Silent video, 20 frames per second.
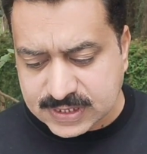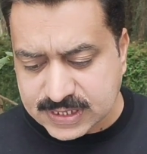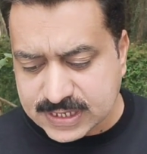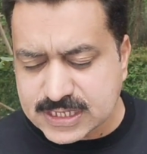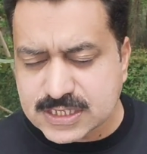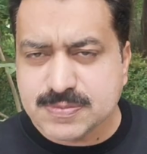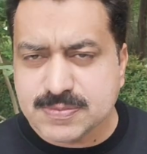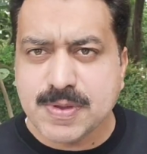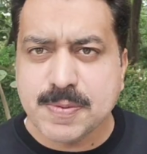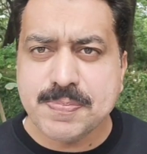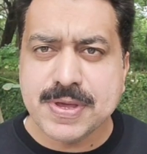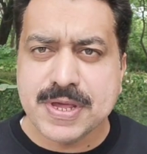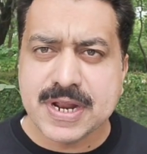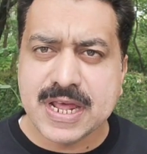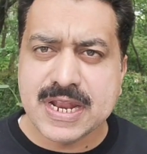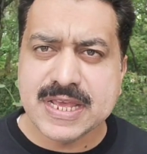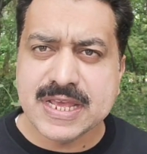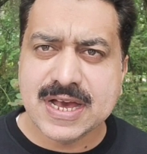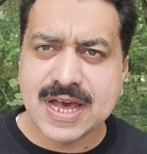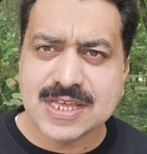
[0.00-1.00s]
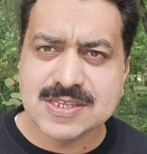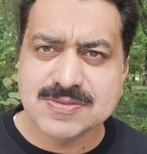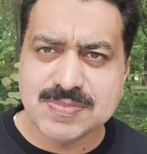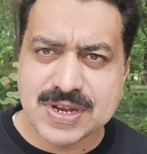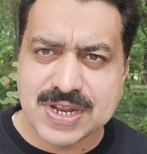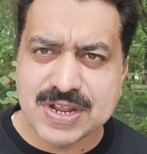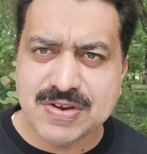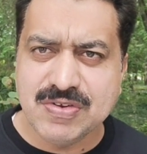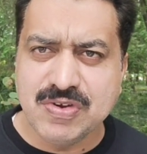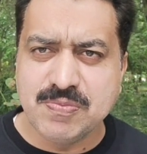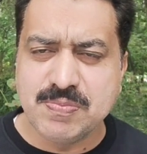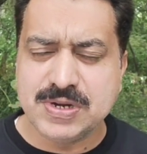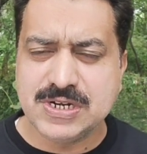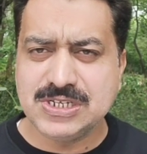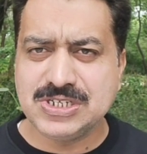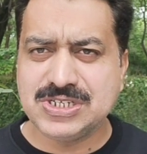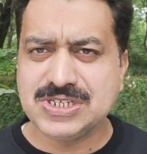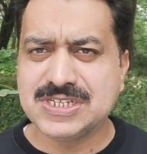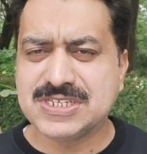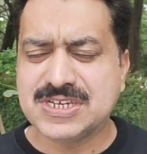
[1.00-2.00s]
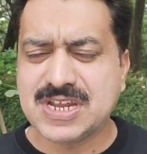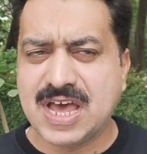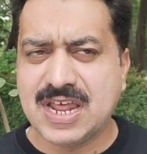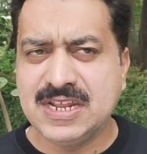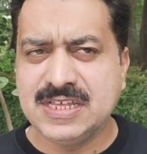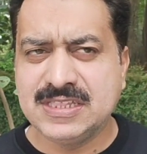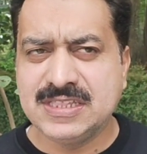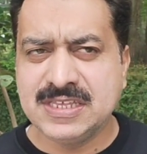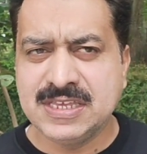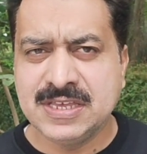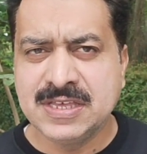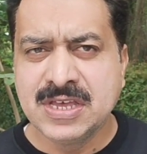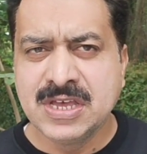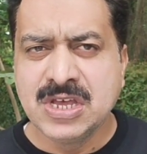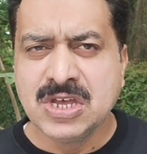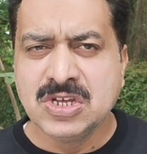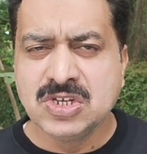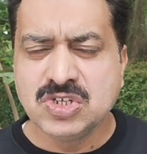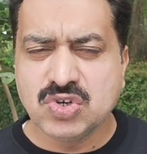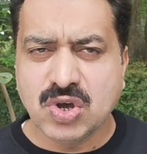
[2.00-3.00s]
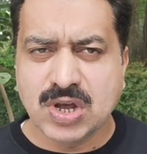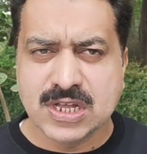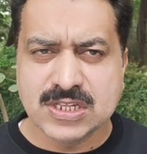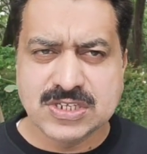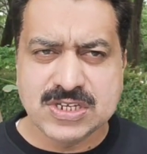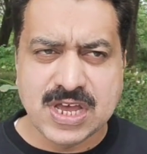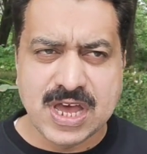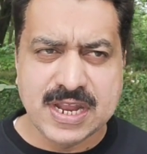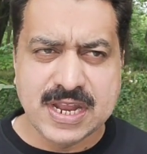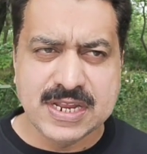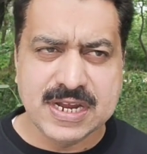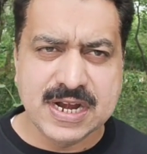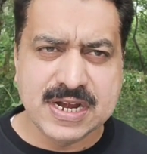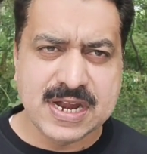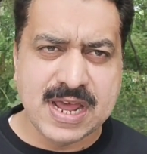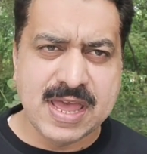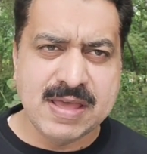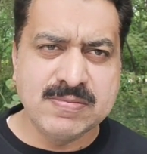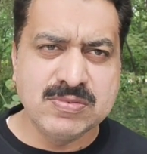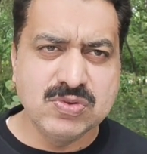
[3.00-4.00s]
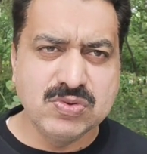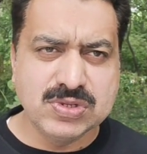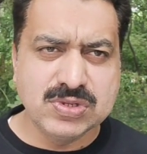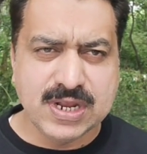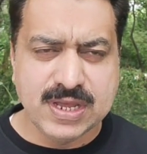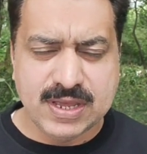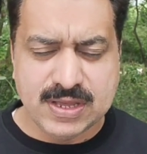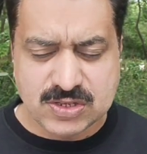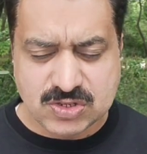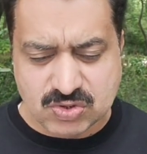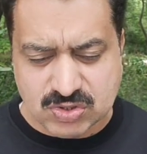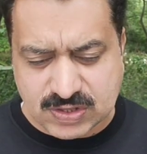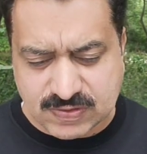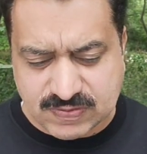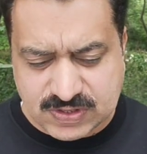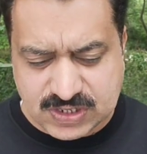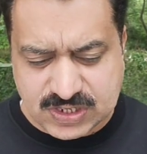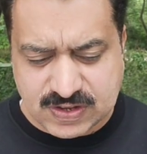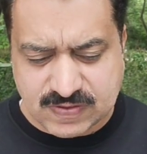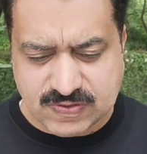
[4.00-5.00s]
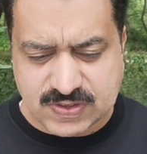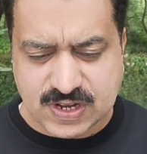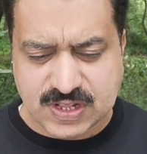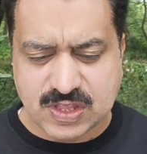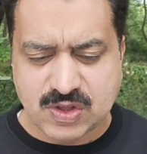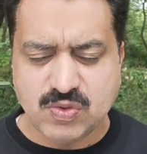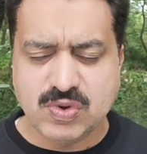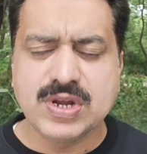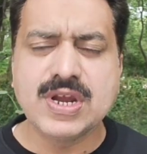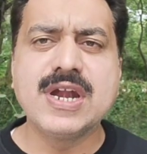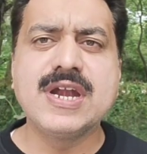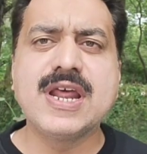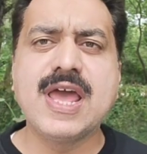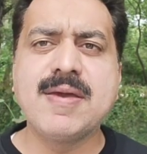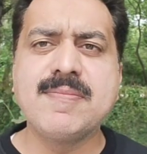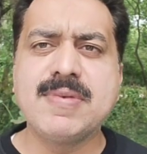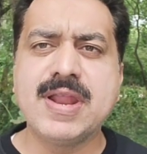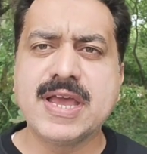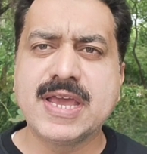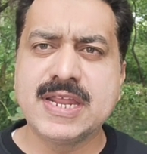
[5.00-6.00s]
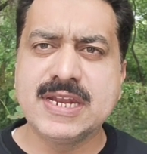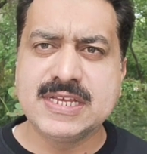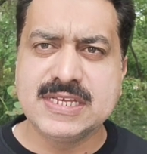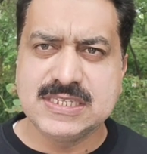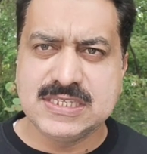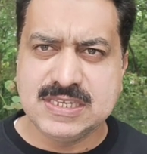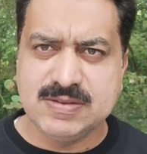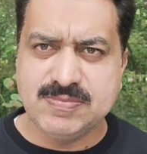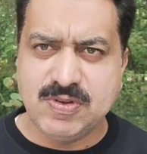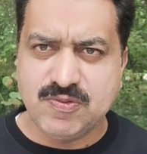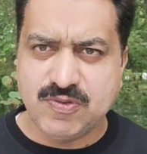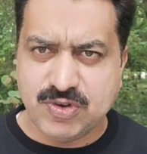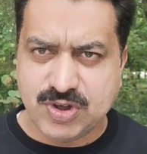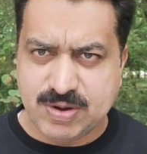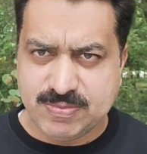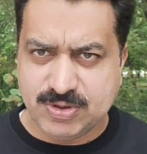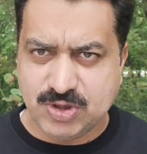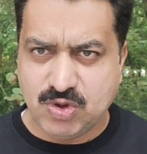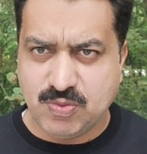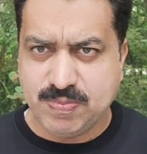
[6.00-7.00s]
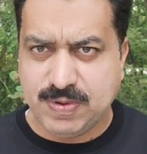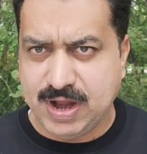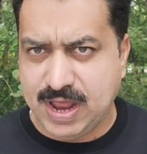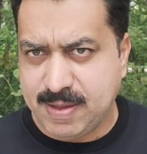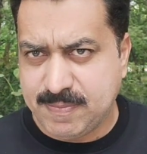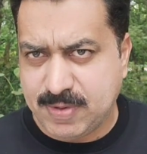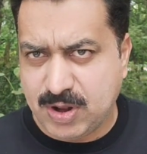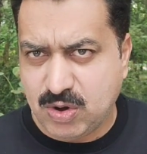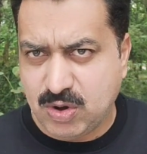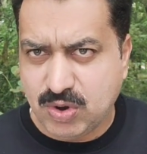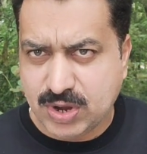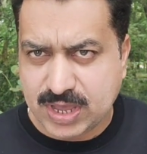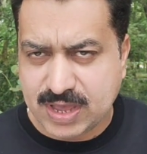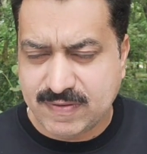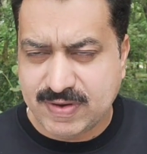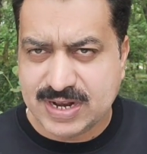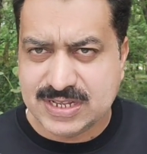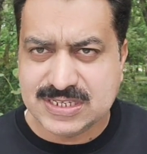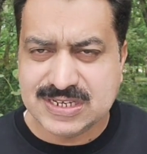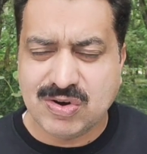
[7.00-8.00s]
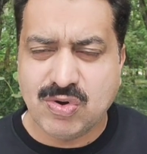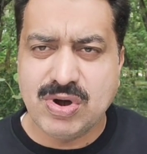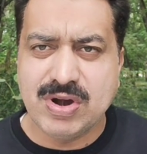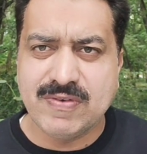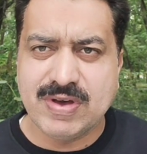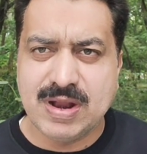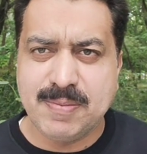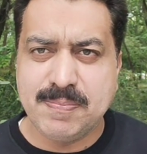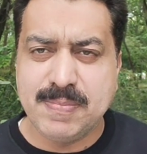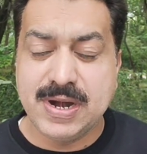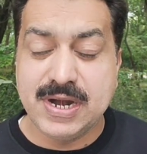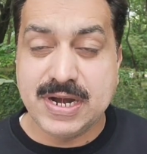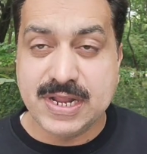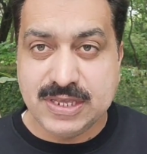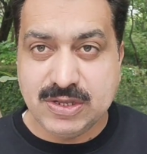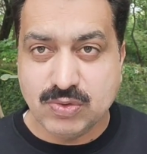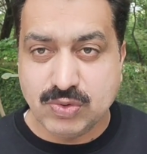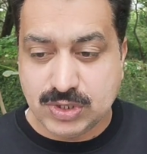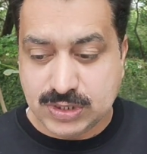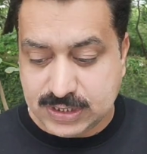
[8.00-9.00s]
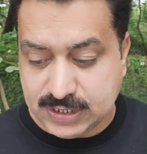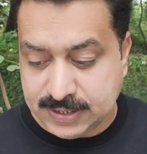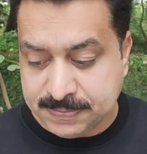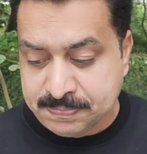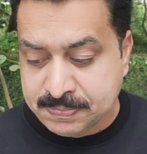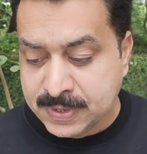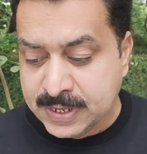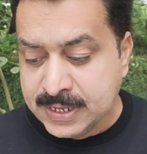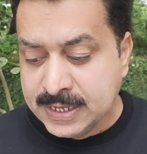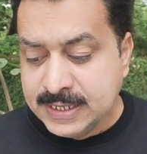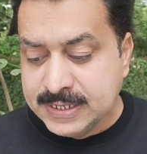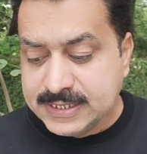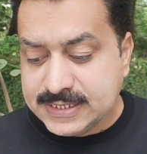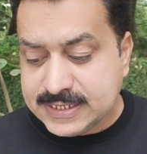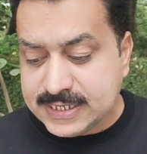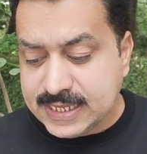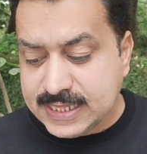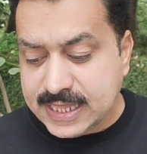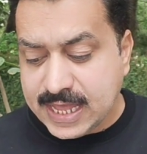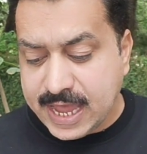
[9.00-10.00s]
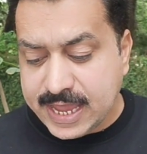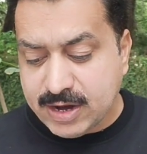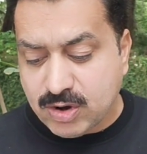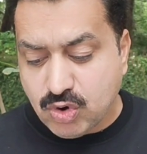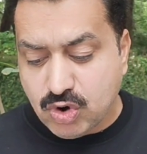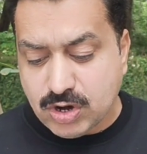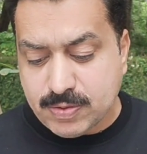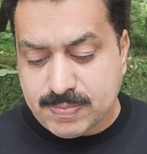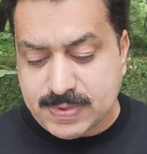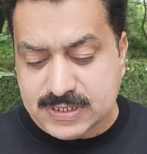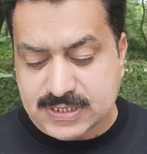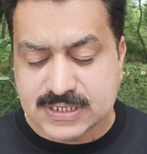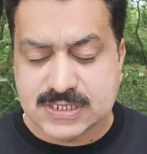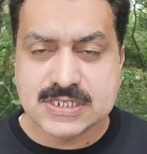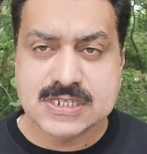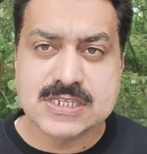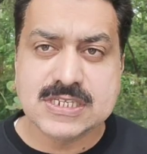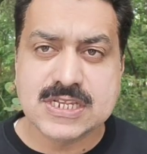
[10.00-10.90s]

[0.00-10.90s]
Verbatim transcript: इसमें फिर अली काजमी ने रिव्यू पटिशन डाली थी शौकत शाहानी के टाइम दूसरे जो तफ्तीश अफसर थे उनके टाइम लेकिन किसी भी फोरम के ऊपर एम के हवाले से कोई डेवलपमेंट नहीं हुई थी सिंध हाई कोर्ट में जस्टिस